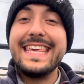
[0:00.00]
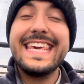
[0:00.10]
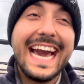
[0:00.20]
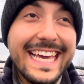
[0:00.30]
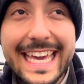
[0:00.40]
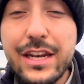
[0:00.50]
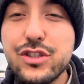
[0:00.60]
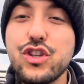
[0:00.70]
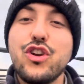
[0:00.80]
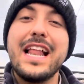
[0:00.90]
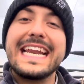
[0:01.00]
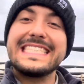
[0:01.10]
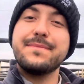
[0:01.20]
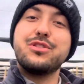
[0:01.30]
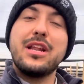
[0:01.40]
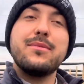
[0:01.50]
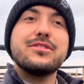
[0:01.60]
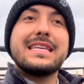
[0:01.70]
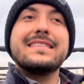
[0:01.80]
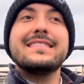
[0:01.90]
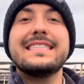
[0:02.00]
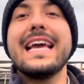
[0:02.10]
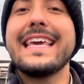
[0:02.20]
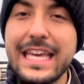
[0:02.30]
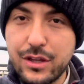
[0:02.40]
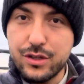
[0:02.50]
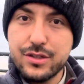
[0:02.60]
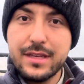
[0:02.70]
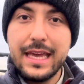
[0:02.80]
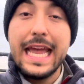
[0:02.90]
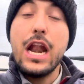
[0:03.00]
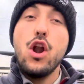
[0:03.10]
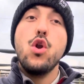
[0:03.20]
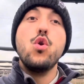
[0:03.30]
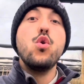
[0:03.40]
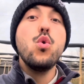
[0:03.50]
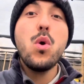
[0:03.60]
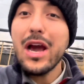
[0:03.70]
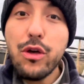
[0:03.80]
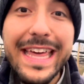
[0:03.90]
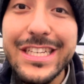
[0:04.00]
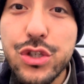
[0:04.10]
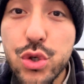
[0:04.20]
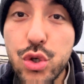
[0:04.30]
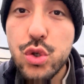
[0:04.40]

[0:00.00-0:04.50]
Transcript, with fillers: Y aquí nosotros la recepcionamos en saquitos. Luego de eso,